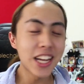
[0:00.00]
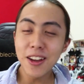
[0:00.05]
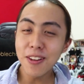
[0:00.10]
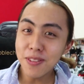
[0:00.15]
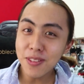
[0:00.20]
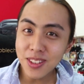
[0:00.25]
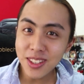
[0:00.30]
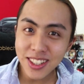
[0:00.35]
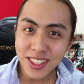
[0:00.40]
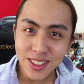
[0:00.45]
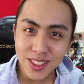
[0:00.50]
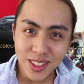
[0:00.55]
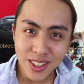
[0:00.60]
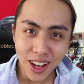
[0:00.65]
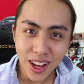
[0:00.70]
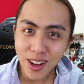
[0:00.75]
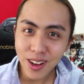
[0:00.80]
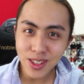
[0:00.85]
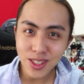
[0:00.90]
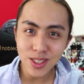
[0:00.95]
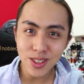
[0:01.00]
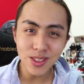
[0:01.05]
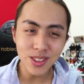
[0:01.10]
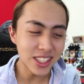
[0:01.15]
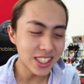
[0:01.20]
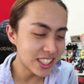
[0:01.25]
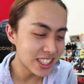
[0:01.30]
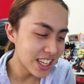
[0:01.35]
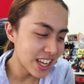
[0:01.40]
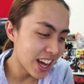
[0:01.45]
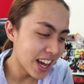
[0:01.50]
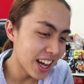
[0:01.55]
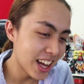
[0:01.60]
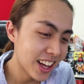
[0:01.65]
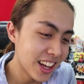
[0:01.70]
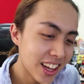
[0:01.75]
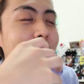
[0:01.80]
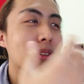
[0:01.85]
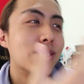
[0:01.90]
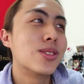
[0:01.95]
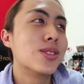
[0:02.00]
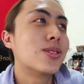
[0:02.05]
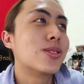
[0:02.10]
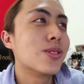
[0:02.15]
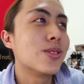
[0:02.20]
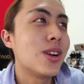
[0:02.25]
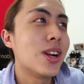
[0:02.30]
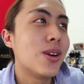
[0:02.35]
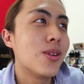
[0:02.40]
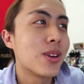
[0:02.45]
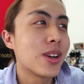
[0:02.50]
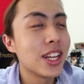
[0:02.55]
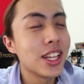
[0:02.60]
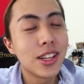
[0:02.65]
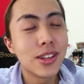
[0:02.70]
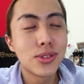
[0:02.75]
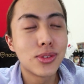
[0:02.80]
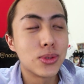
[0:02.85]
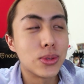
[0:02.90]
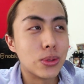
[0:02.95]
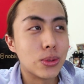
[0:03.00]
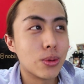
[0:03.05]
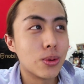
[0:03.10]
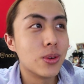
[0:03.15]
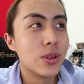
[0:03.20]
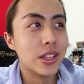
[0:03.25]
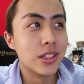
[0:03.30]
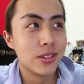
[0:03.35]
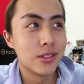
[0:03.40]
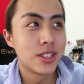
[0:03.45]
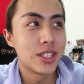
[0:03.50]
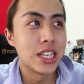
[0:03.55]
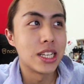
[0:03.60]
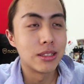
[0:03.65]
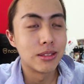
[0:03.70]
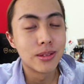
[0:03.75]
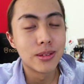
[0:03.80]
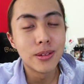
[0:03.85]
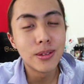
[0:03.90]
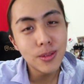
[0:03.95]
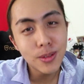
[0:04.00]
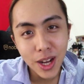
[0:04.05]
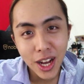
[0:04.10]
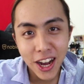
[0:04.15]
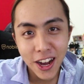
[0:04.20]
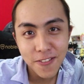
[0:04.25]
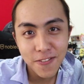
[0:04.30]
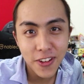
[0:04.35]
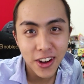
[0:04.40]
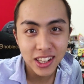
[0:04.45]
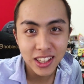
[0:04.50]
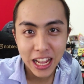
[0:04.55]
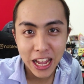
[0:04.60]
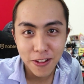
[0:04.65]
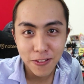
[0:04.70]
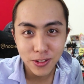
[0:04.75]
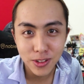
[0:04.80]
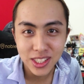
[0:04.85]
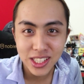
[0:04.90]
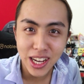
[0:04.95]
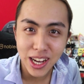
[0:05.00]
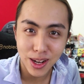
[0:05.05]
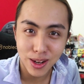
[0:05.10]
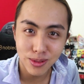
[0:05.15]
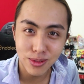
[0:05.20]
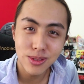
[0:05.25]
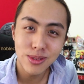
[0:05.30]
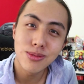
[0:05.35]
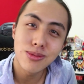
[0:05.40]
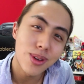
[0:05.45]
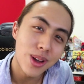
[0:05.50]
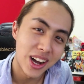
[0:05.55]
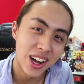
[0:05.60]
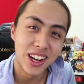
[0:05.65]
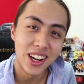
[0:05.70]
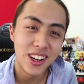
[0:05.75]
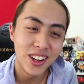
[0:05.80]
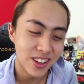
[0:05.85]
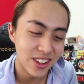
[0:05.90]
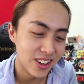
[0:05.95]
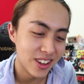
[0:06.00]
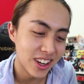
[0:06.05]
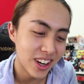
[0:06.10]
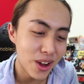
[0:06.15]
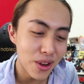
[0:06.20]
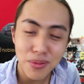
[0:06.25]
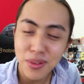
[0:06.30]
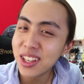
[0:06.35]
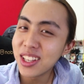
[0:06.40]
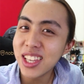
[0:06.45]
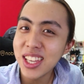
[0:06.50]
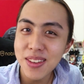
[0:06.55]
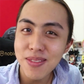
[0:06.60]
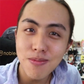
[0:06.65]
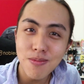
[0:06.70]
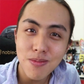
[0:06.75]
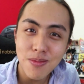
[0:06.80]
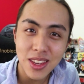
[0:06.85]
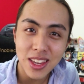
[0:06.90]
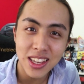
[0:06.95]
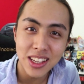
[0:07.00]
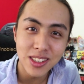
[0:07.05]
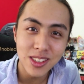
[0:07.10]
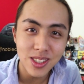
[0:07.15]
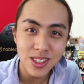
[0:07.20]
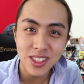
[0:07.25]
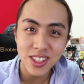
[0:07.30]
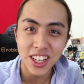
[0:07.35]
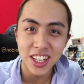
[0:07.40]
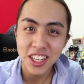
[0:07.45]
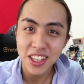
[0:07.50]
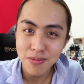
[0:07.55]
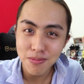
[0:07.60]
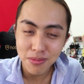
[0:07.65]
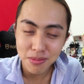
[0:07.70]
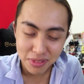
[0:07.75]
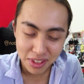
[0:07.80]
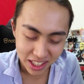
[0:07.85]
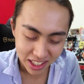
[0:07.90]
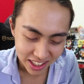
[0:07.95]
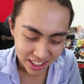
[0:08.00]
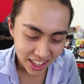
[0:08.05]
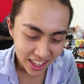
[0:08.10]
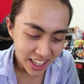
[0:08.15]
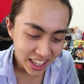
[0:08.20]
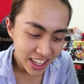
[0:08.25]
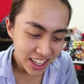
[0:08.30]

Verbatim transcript: 台风天就是好好休息啊。老实说啊，我看到许多人都讲说，哇，放台风假好爽哦，老板英明，市长英明。